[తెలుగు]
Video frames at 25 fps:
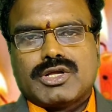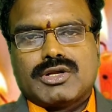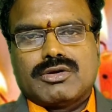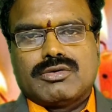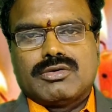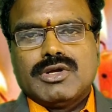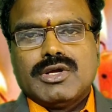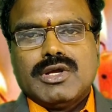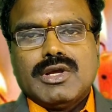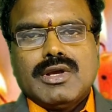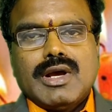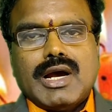ఉంటారు
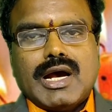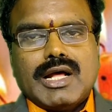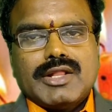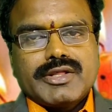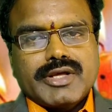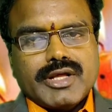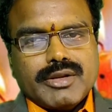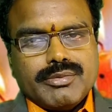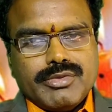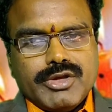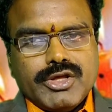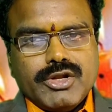
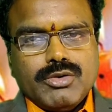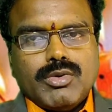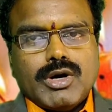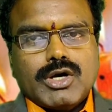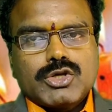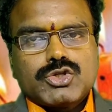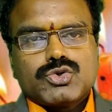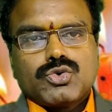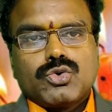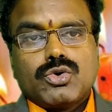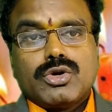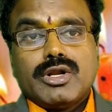అందుకని మీరు
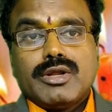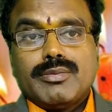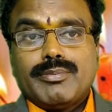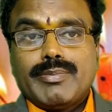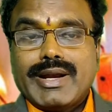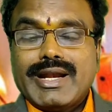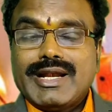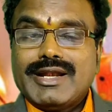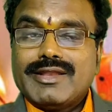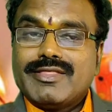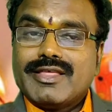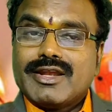మార్చుకోండి
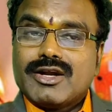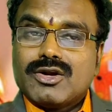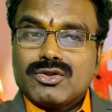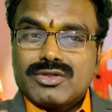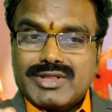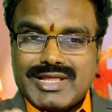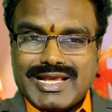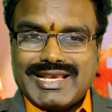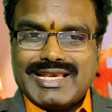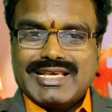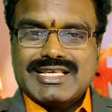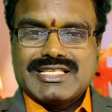బయట
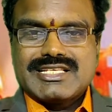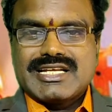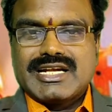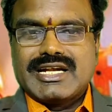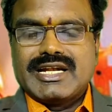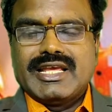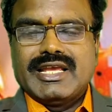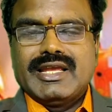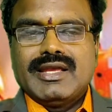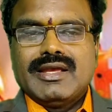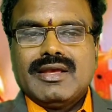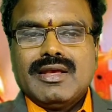తినడం
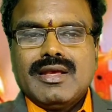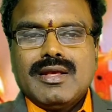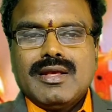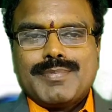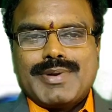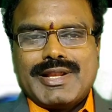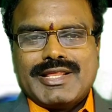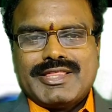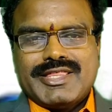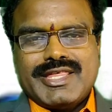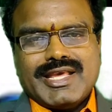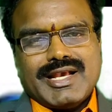తగ్గించండి
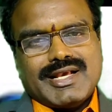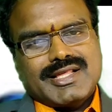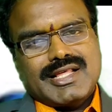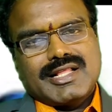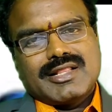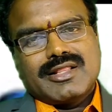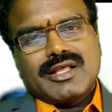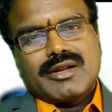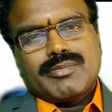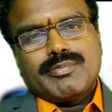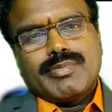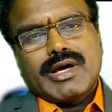ప్రత్యేక
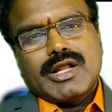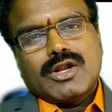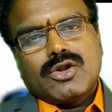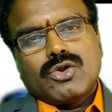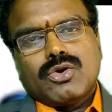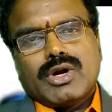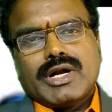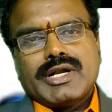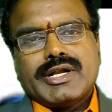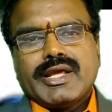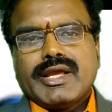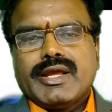
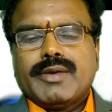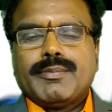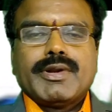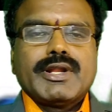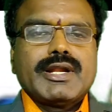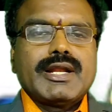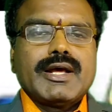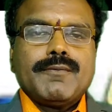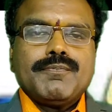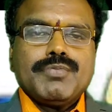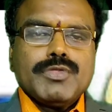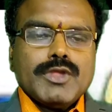సందర్భాల్లో అంటే
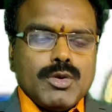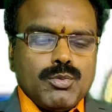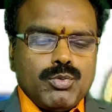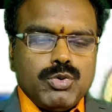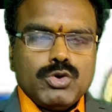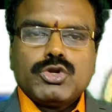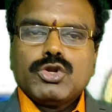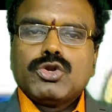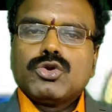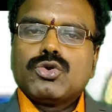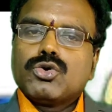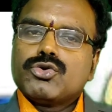ఎప్పుడైనా
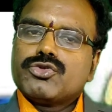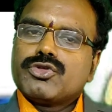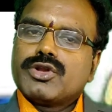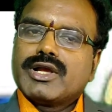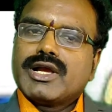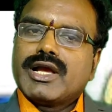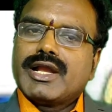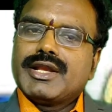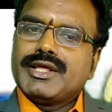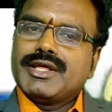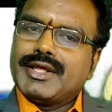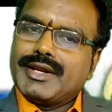పుట్టినరోజులు
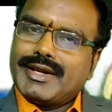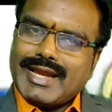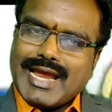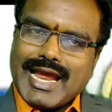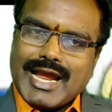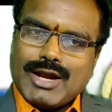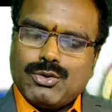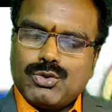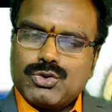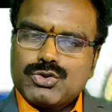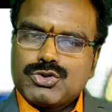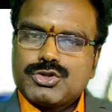కానీ
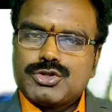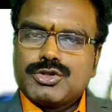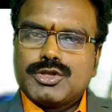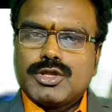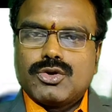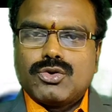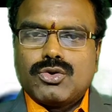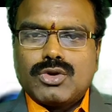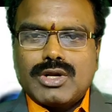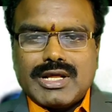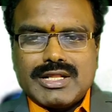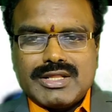ర్యాంక్
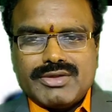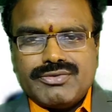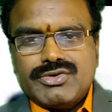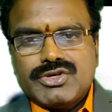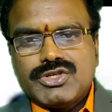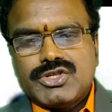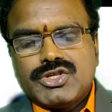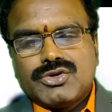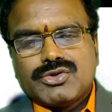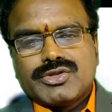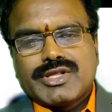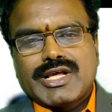వచ్చిందనో లేదా
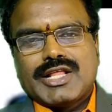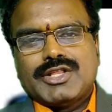విజయం